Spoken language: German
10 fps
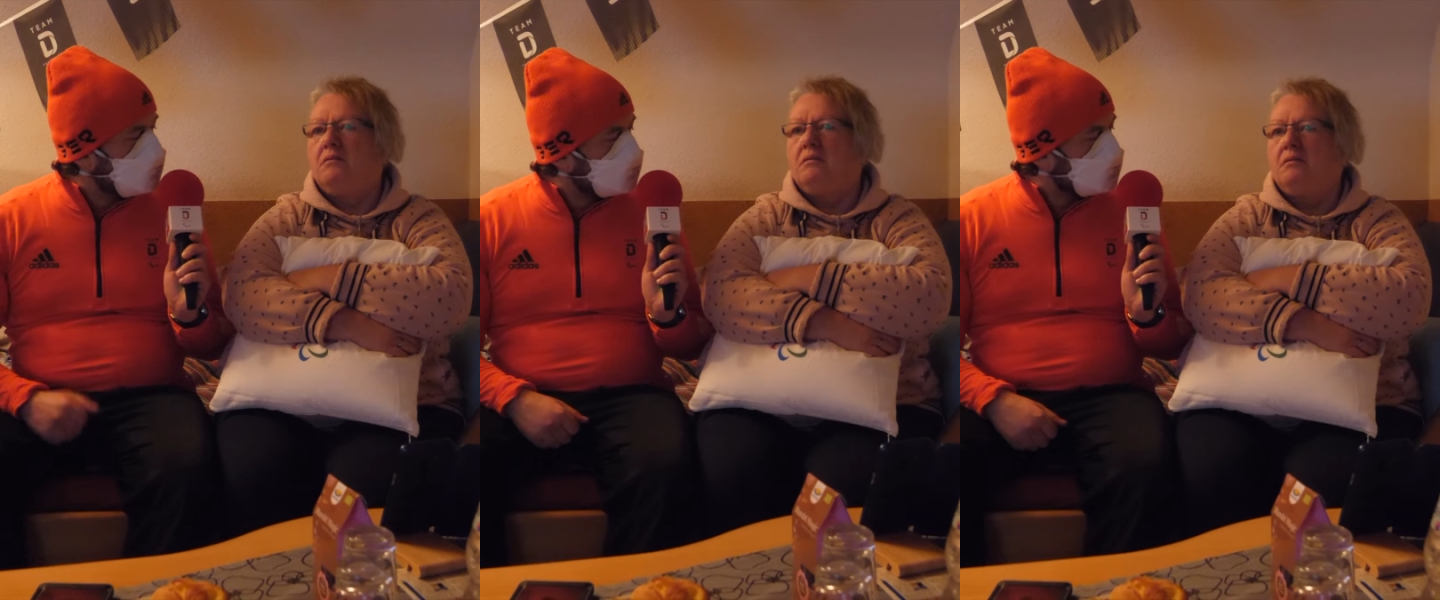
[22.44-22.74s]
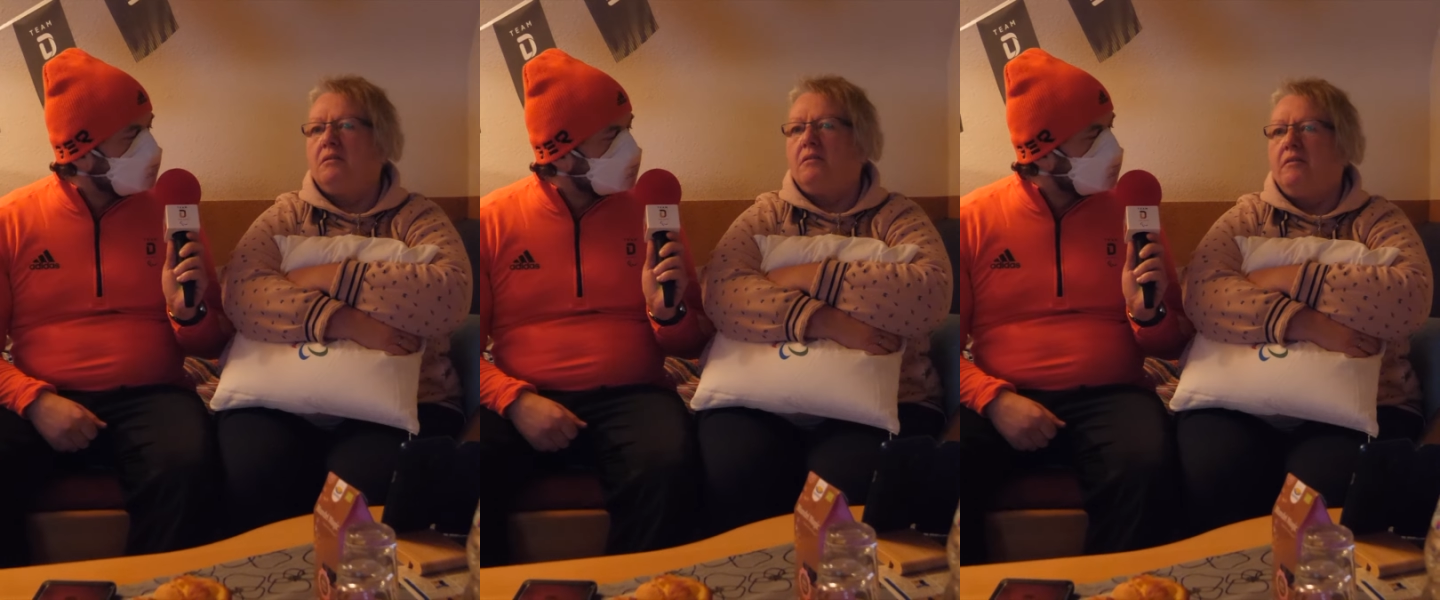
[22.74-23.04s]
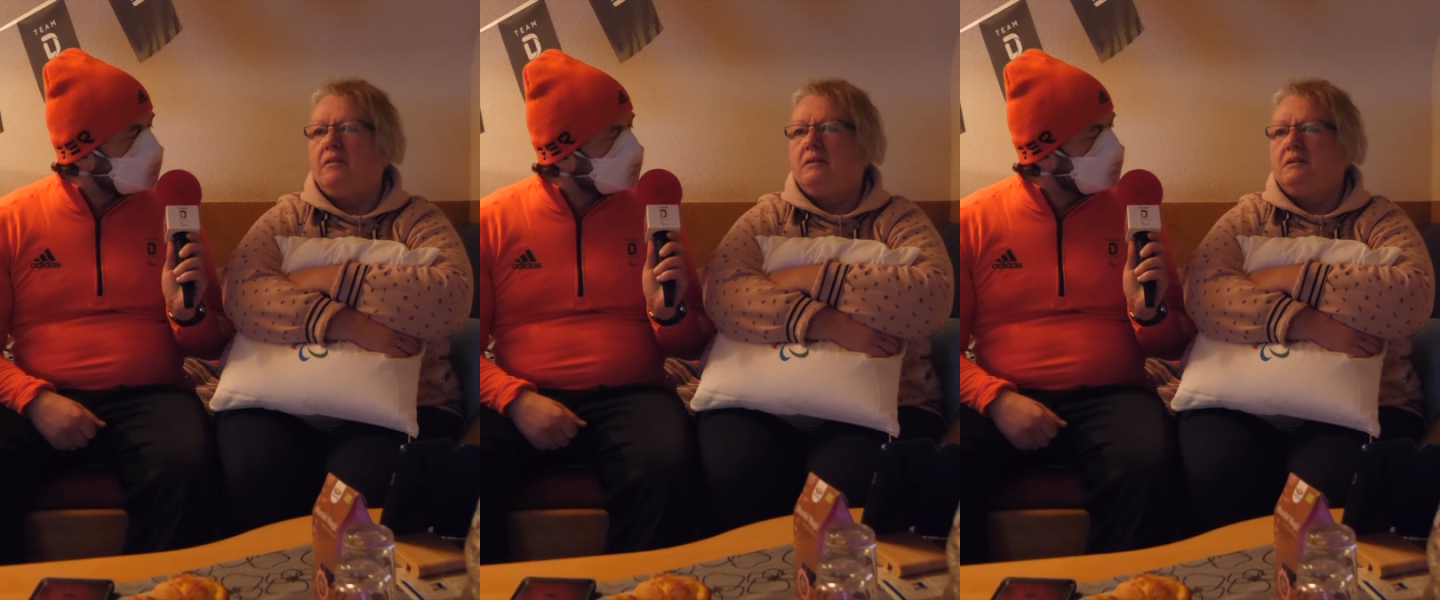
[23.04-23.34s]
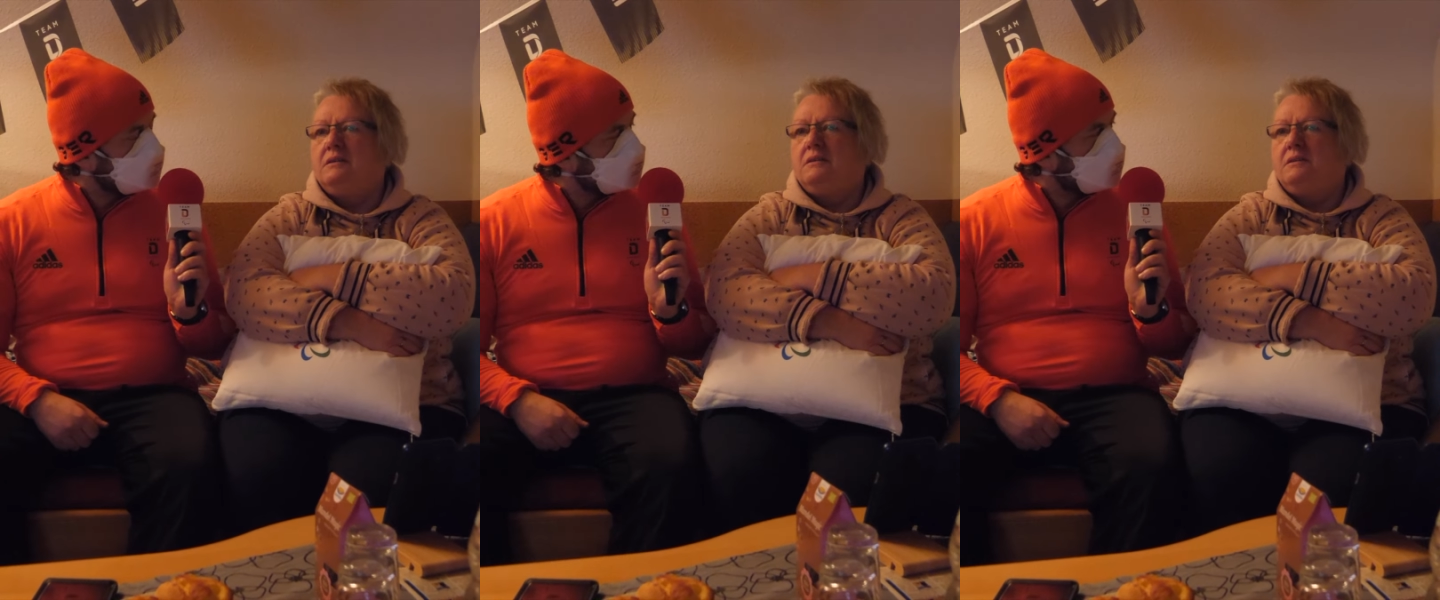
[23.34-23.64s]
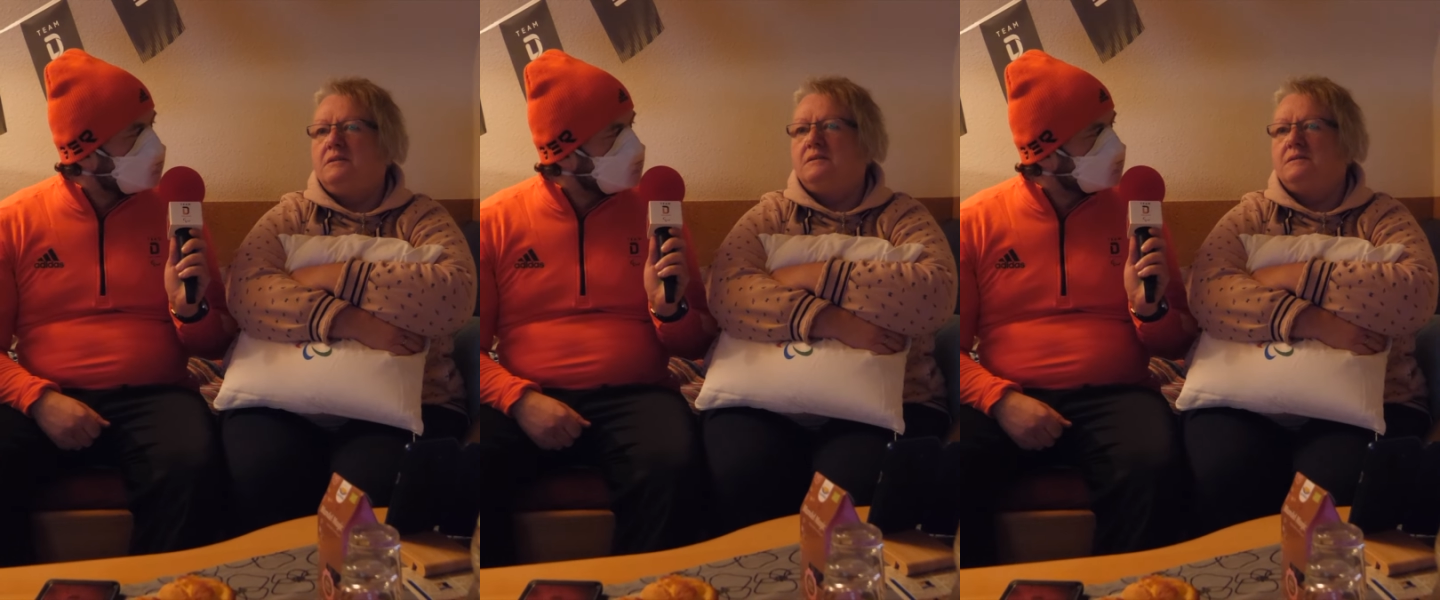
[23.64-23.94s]
Peking. Was meinst du, wie
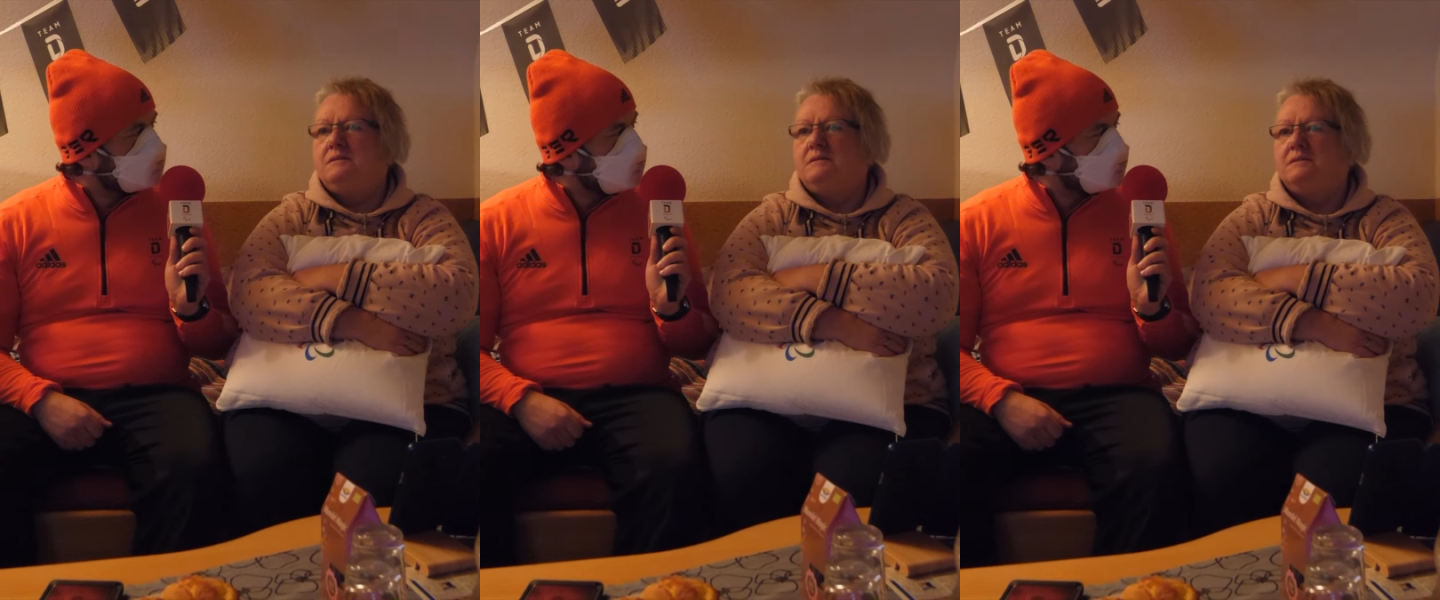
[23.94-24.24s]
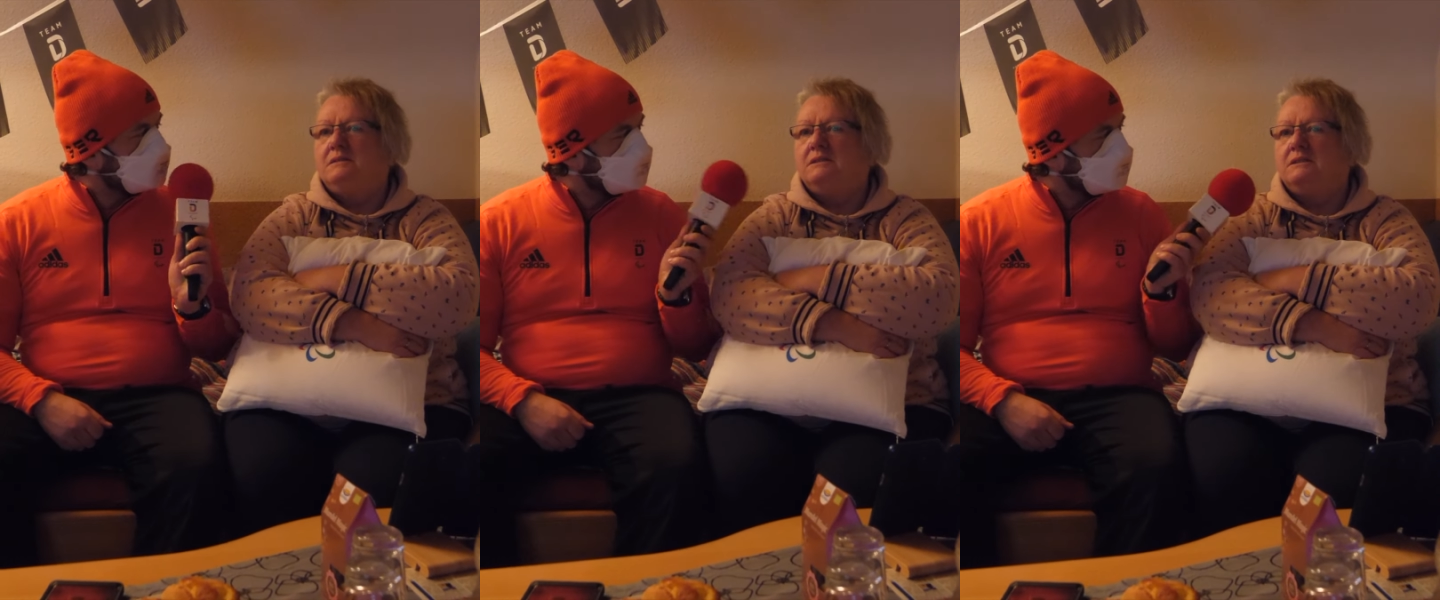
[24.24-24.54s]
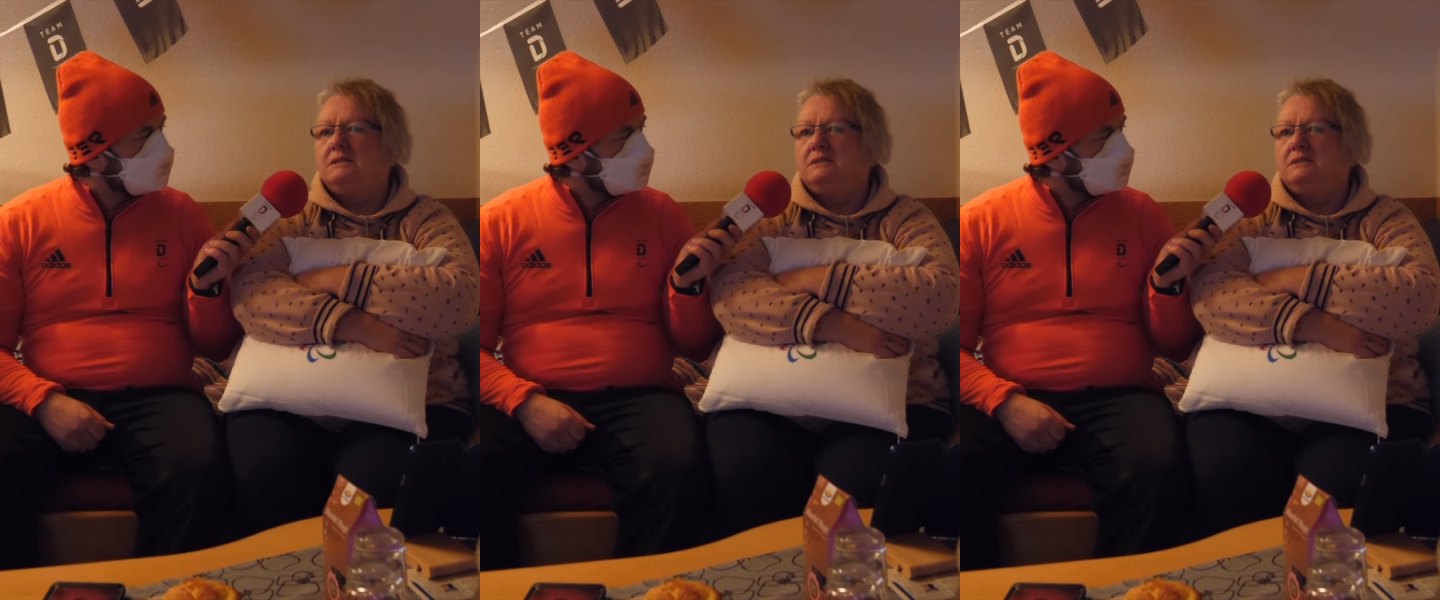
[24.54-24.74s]
sehr vermisst sie euch?